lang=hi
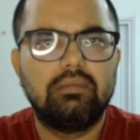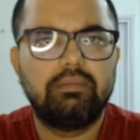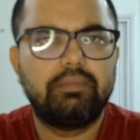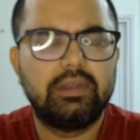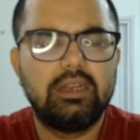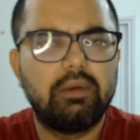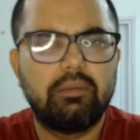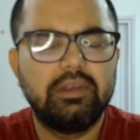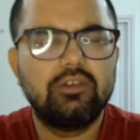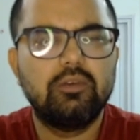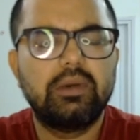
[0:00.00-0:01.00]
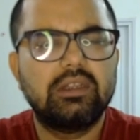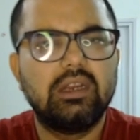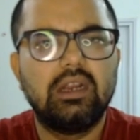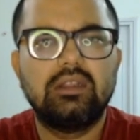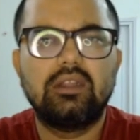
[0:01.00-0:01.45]
पिछली बार 20 किलोमीटर
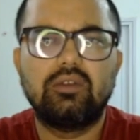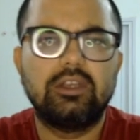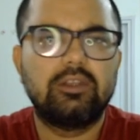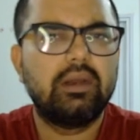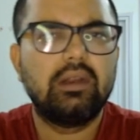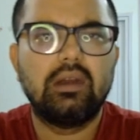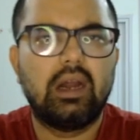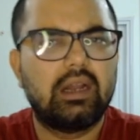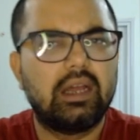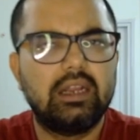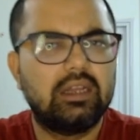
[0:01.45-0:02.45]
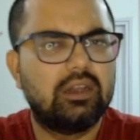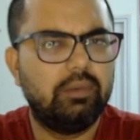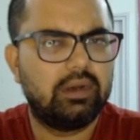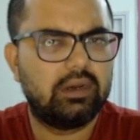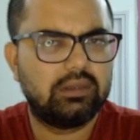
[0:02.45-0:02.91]
चला था तो इस बार 18
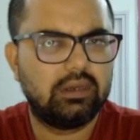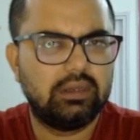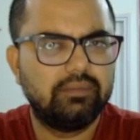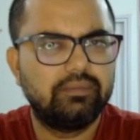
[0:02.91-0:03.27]
किलोमीटर चले